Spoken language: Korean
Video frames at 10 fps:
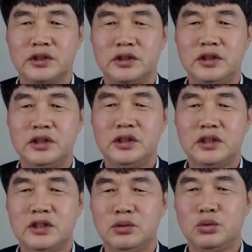
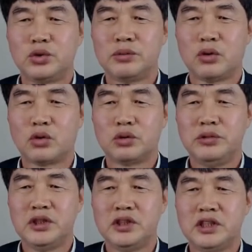이는 우리
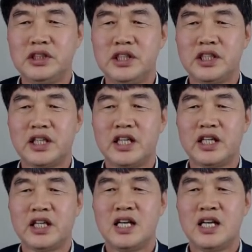복음이 너희에게